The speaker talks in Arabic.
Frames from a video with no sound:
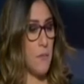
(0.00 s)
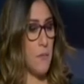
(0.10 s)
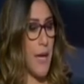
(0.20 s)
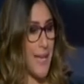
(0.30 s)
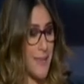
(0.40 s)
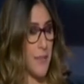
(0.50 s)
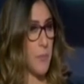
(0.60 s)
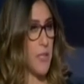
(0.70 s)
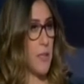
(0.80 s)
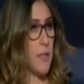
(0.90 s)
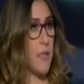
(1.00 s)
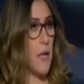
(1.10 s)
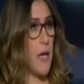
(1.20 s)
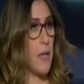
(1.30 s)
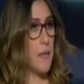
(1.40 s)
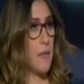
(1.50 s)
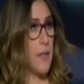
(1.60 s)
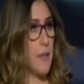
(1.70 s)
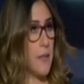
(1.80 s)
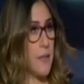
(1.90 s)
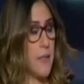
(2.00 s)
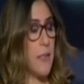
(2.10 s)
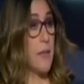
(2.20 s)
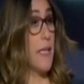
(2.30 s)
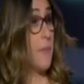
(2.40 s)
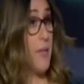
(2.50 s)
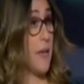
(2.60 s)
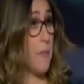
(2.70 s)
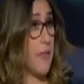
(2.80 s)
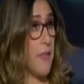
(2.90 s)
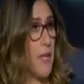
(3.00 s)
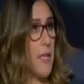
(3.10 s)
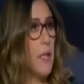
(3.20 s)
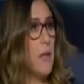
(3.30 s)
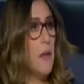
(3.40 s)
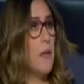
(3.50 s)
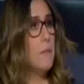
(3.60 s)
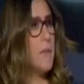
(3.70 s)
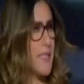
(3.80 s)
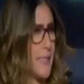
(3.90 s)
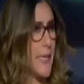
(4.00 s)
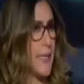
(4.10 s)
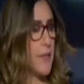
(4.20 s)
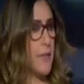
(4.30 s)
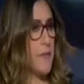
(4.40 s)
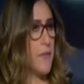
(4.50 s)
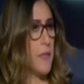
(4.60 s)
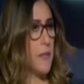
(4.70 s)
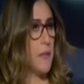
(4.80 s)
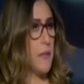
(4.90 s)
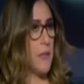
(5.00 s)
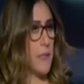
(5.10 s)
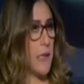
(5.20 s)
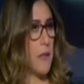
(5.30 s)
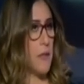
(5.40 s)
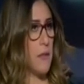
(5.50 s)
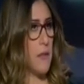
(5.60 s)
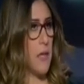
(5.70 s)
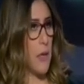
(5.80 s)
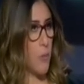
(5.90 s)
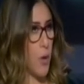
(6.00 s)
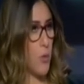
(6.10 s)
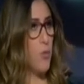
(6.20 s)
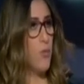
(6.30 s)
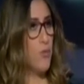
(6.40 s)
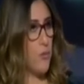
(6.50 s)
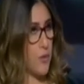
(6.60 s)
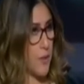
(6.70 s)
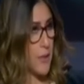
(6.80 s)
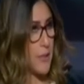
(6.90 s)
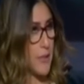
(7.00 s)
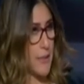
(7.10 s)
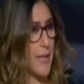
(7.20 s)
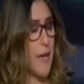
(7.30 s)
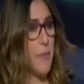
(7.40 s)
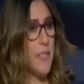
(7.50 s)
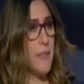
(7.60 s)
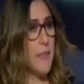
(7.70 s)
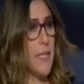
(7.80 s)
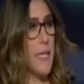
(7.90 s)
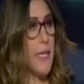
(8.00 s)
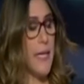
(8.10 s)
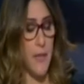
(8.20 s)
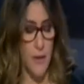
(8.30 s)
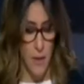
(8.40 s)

عدد من الإصلاحات الاقتصادية منها مثلا الزيادة في أسعار الوقود تقليل الدعم تدريجيا